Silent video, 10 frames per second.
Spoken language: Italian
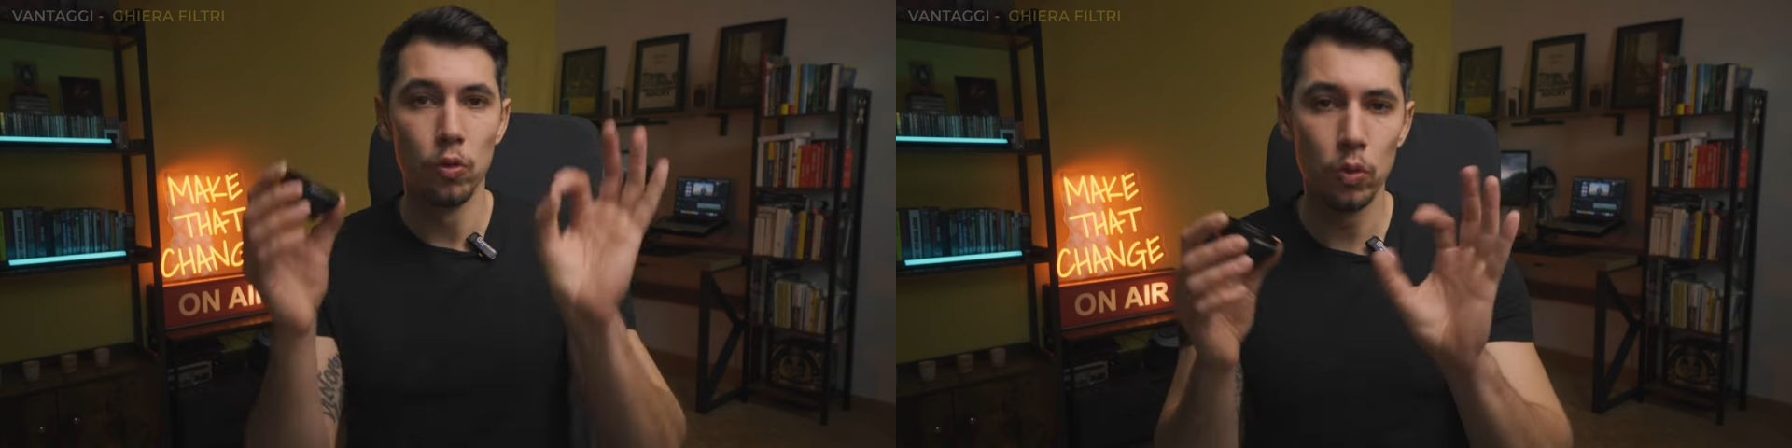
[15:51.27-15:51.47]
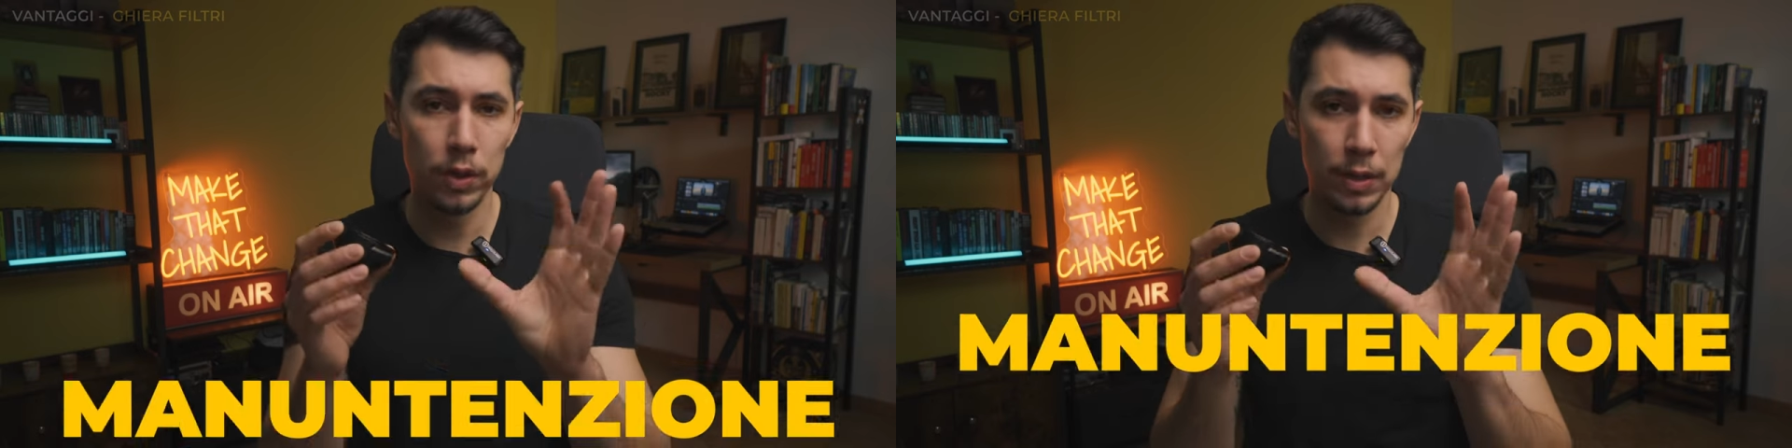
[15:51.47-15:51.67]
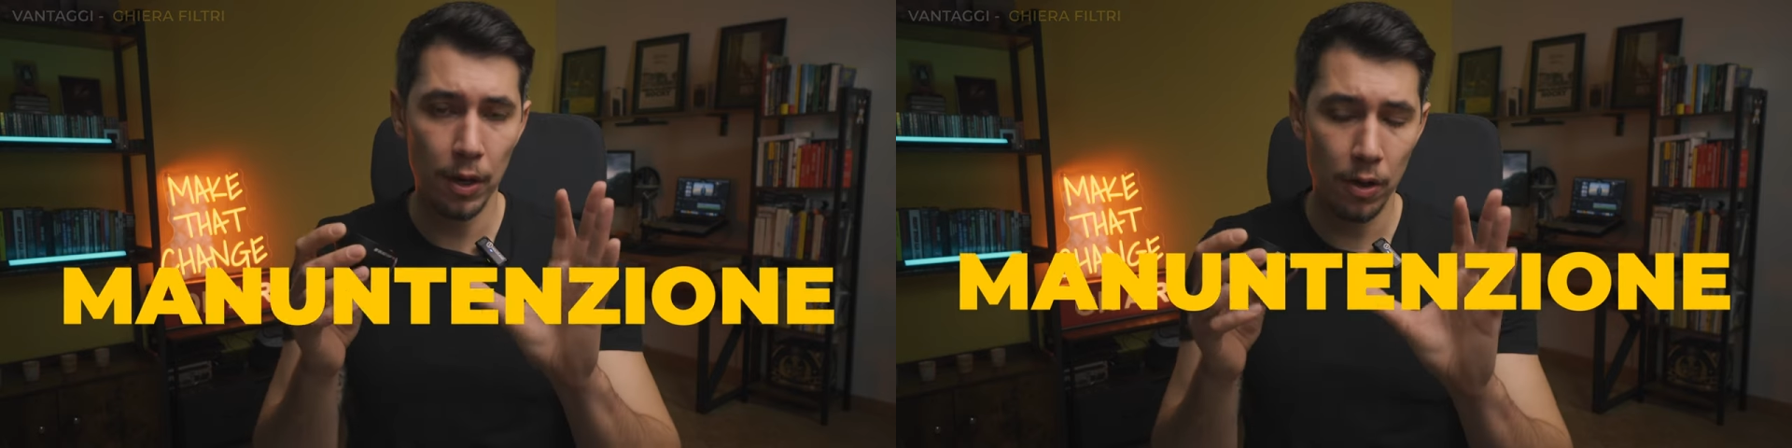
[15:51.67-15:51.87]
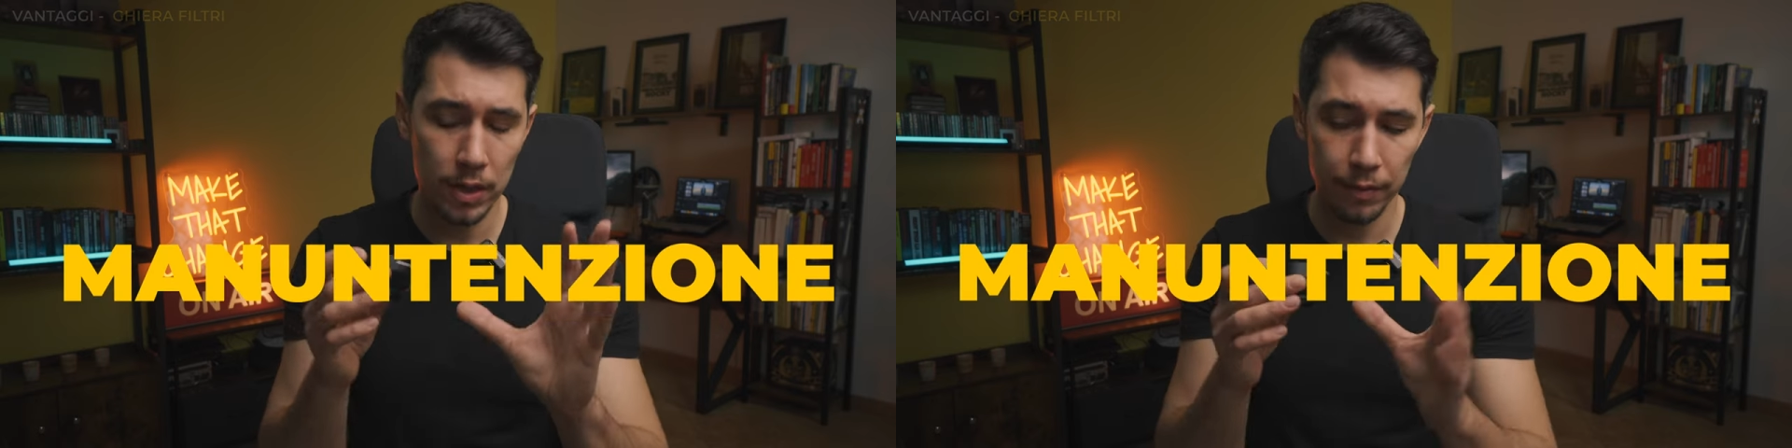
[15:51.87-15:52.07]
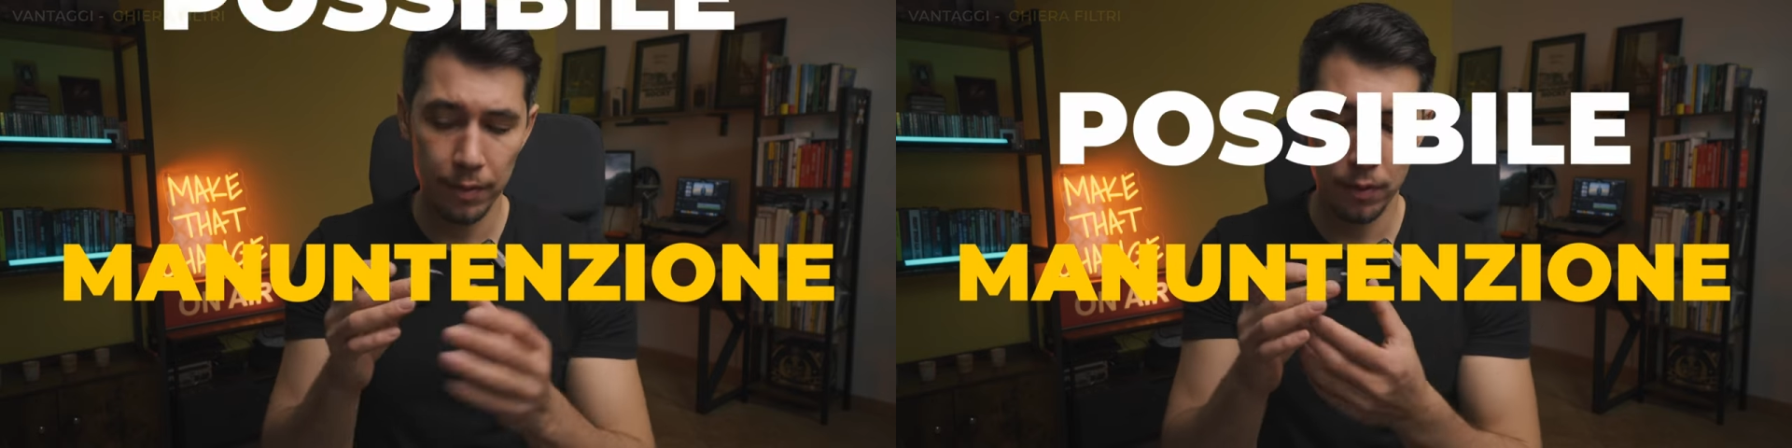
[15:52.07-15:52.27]
Un'ultima
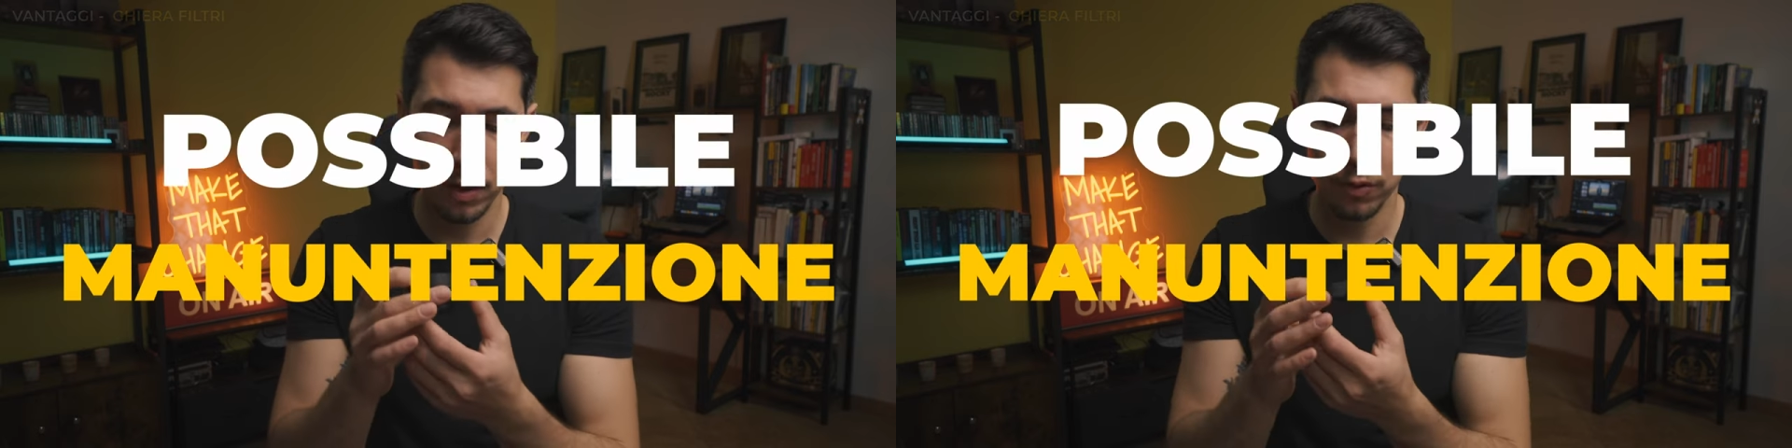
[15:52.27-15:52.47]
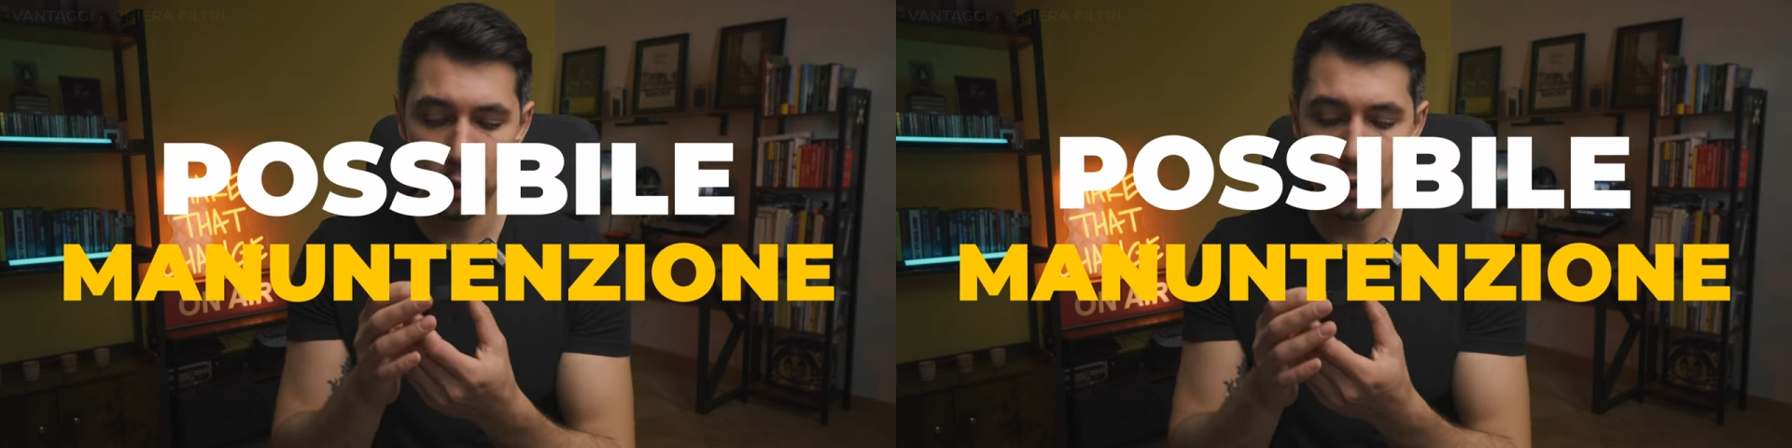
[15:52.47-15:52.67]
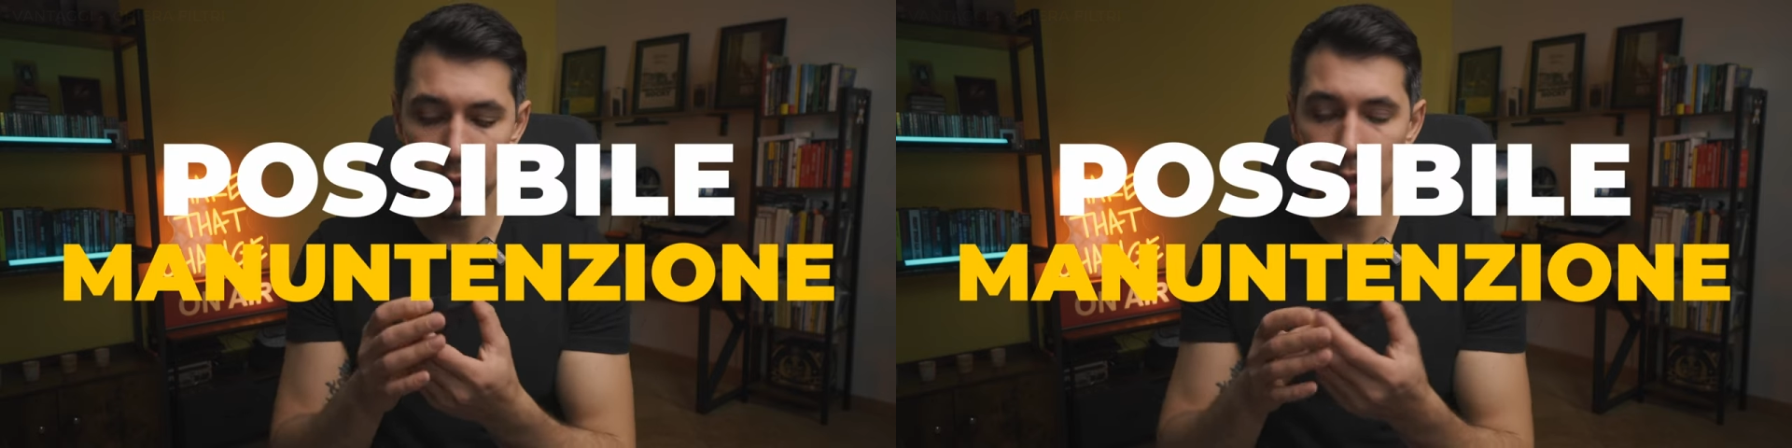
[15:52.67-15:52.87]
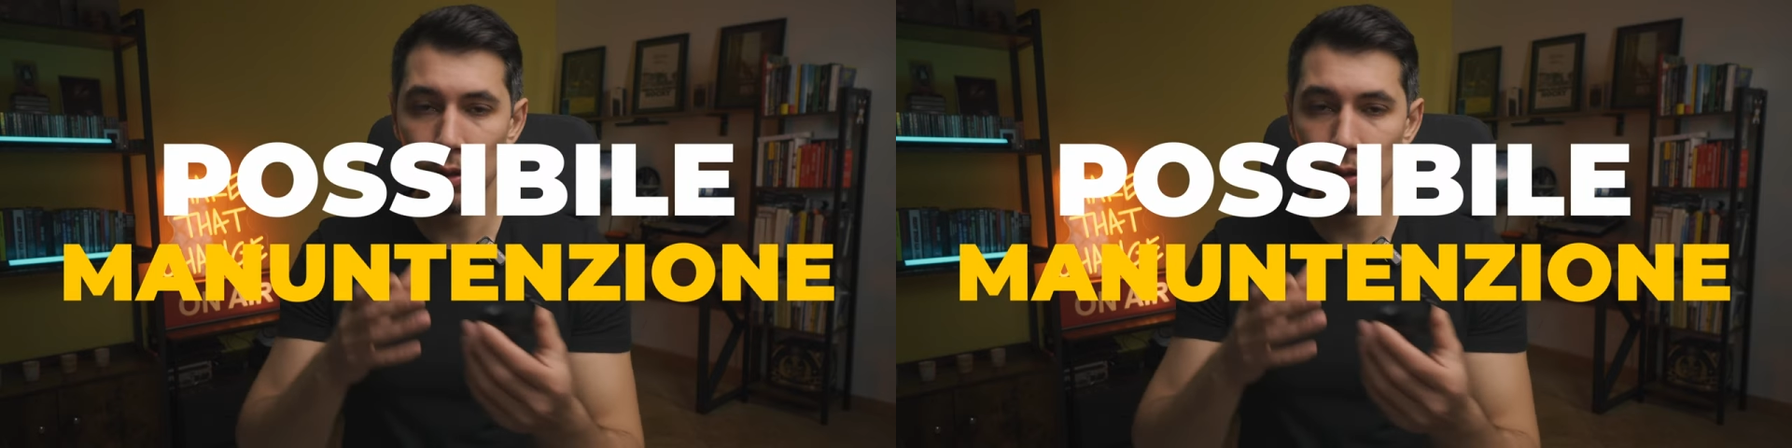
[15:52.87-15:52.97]
cosa che vi volevo dire,